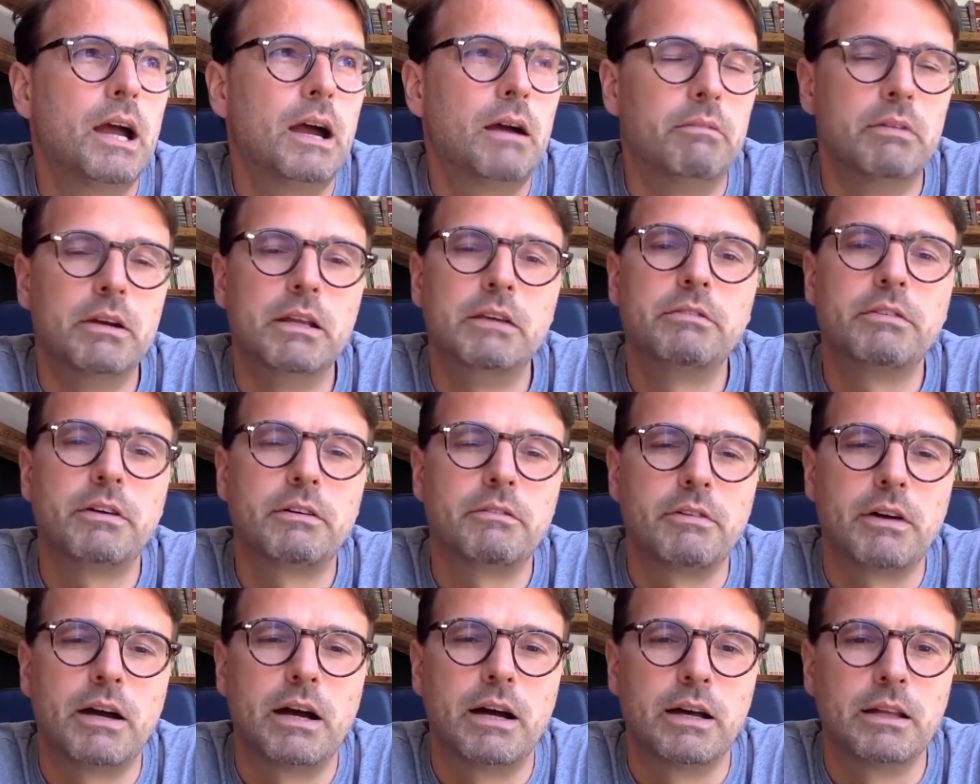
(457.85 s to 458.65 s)
Aber
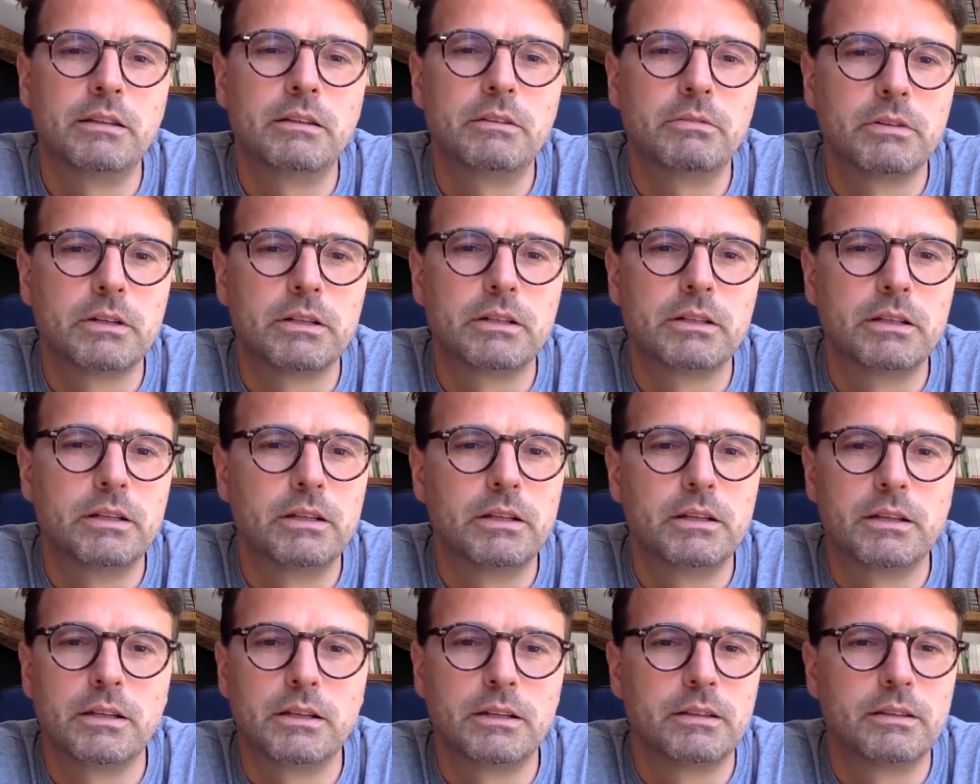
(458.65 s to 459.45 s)
liebe
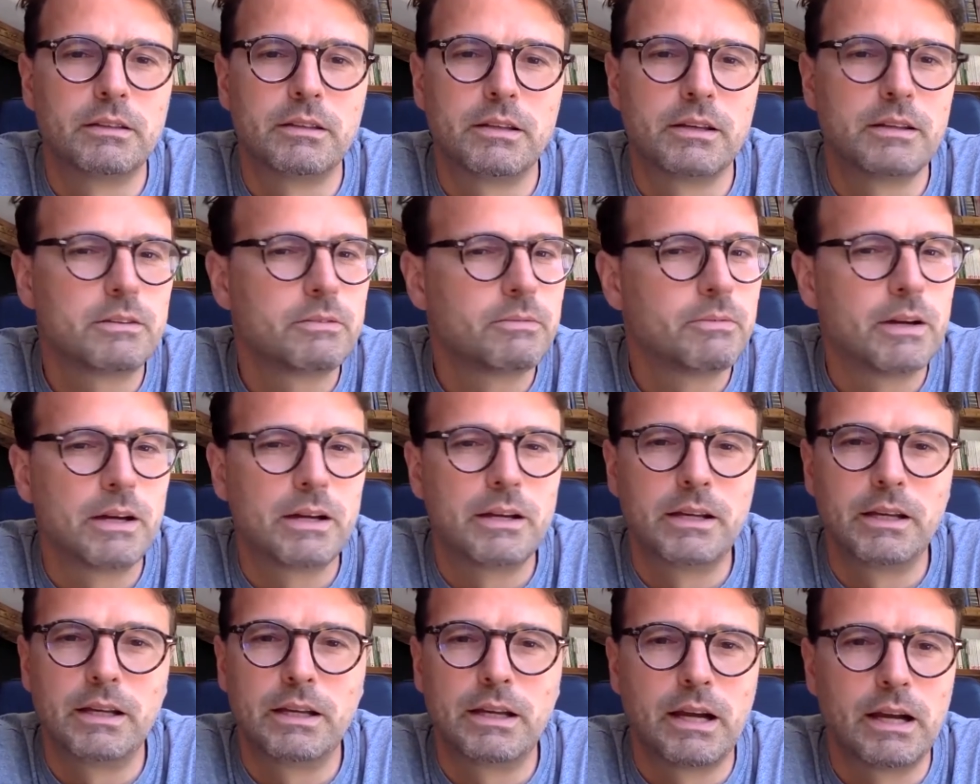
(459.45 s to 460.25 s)
Verantwortliche, das war
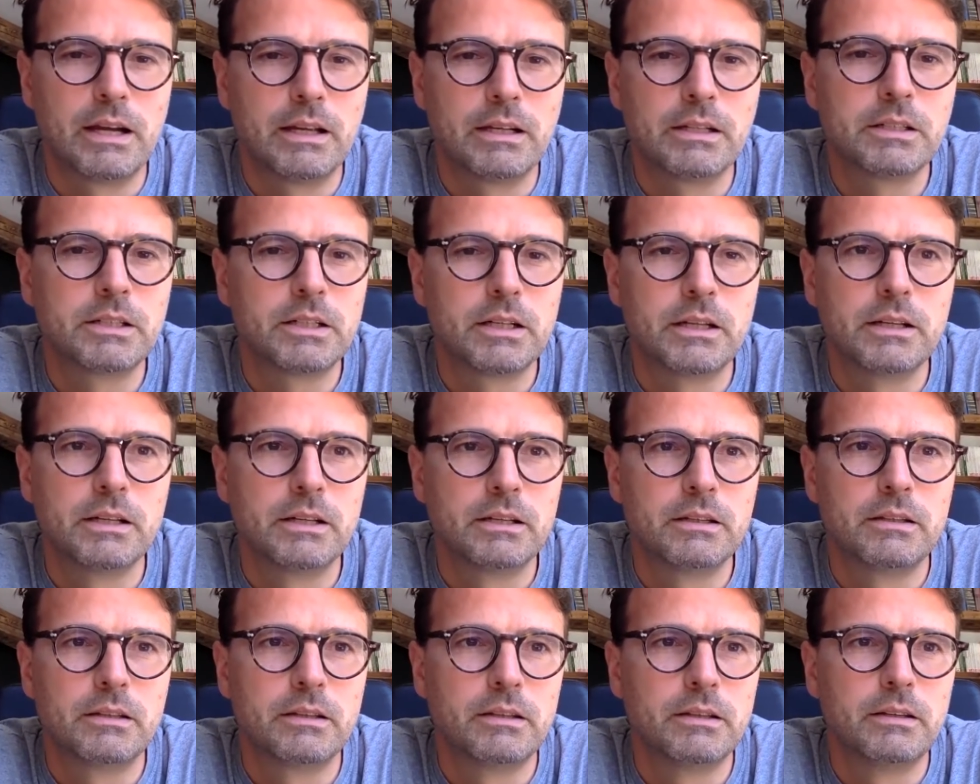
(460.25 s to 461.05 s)
eine ganz
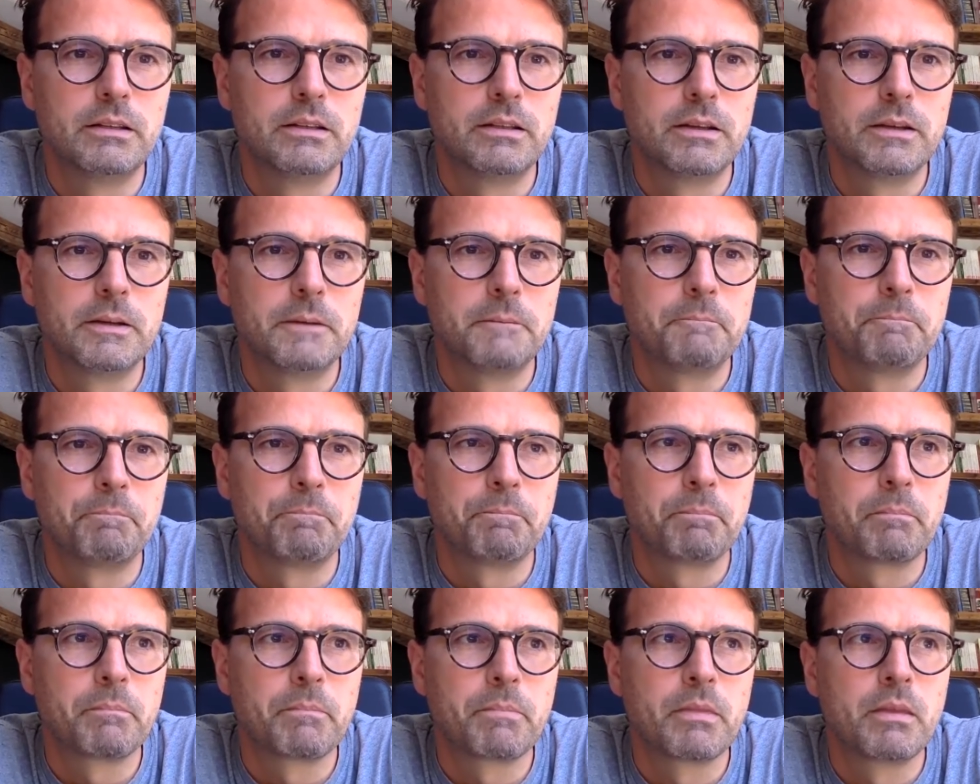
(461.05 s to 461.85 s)
schlechte Idee.
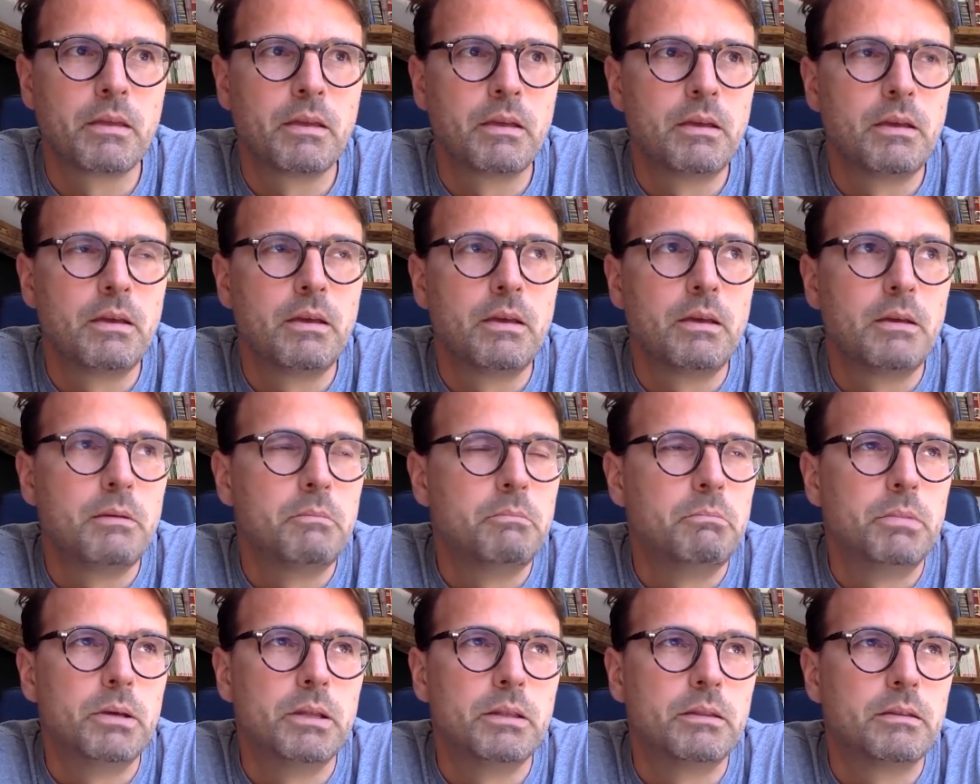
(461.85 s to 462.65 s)

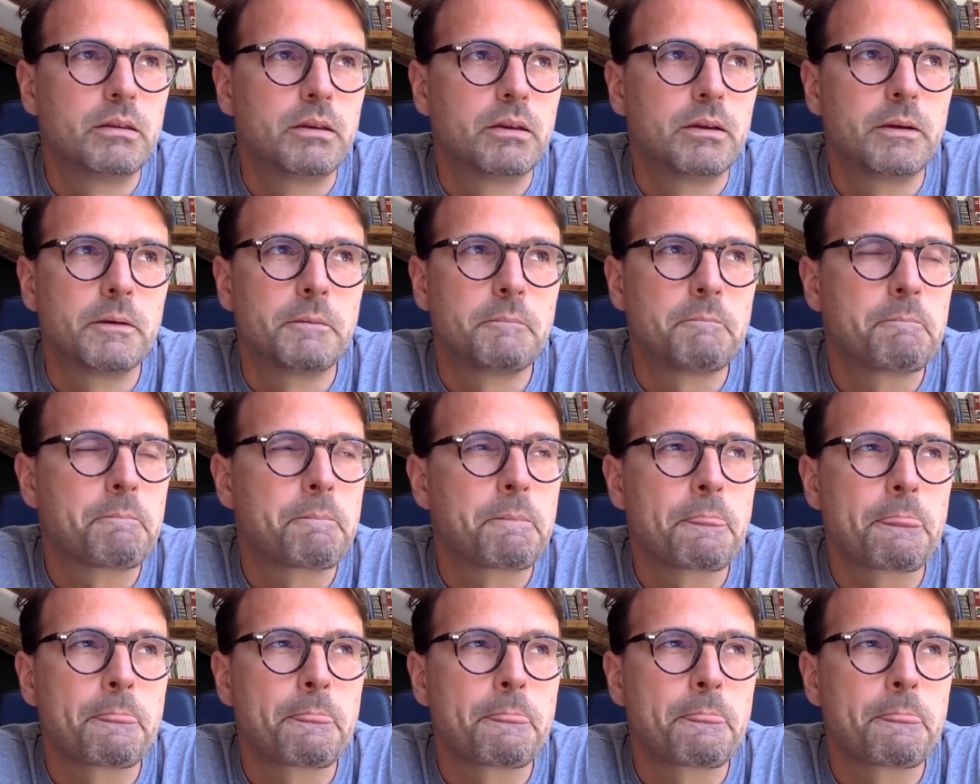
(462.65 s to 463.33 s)
Bitte